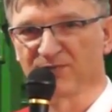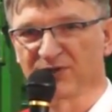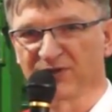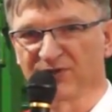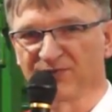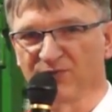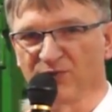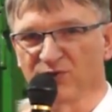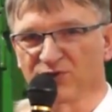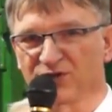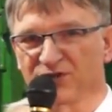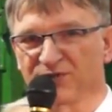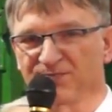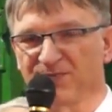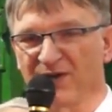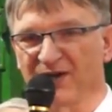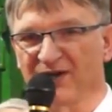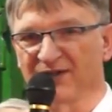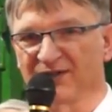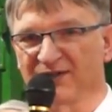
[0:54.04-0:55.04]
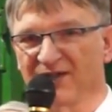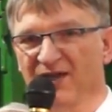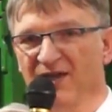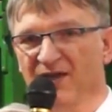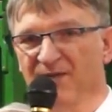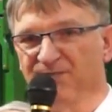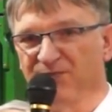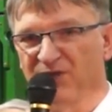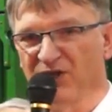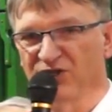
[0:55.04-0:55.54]
tych włożyć palet
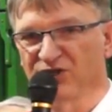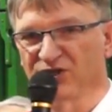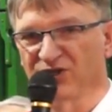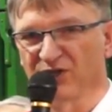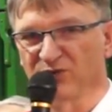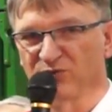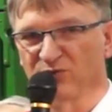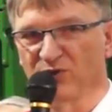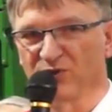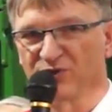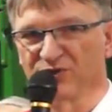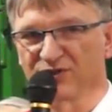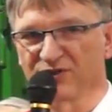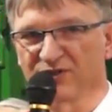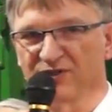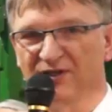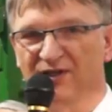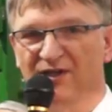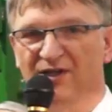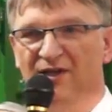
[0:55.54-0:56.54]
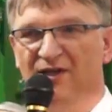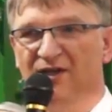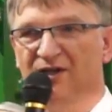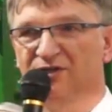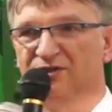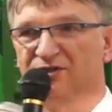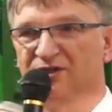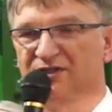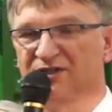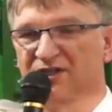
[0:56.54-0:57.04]
5 na długości,
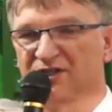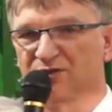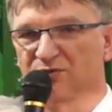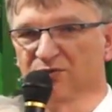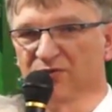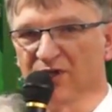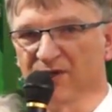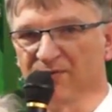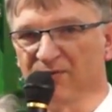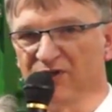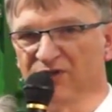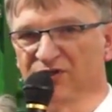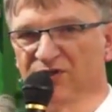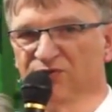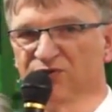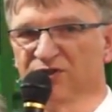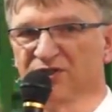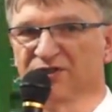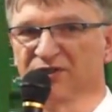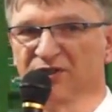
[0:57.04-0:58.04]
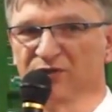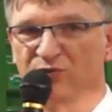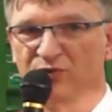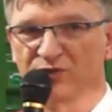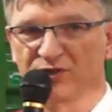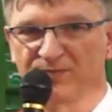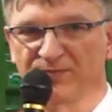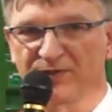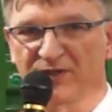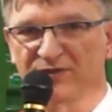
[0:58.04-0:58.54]
czyli zyskujemy. I ci wszyscy,
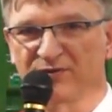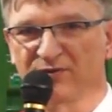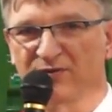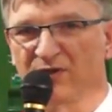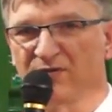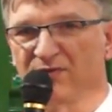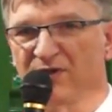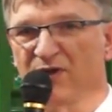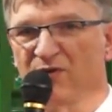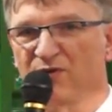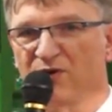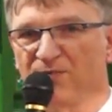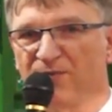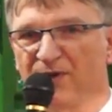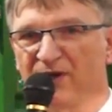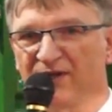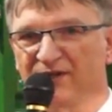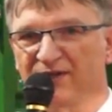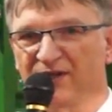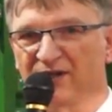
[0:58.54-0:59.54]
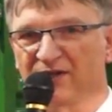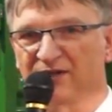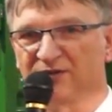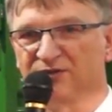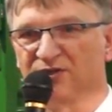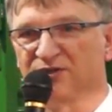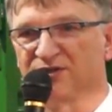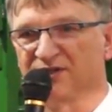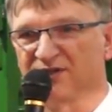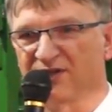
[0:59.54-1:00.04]
którzy pracują na Europaletach
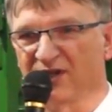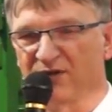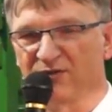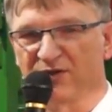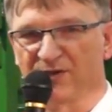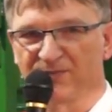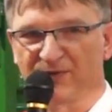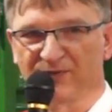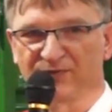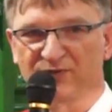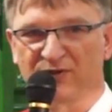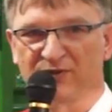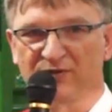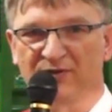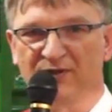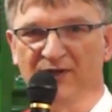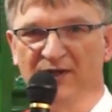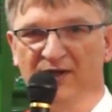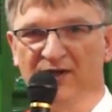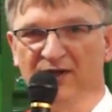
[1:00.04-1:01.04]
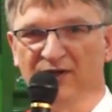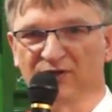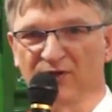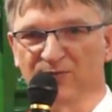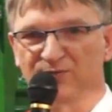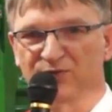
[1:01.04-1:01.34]
doceniają na pewno tę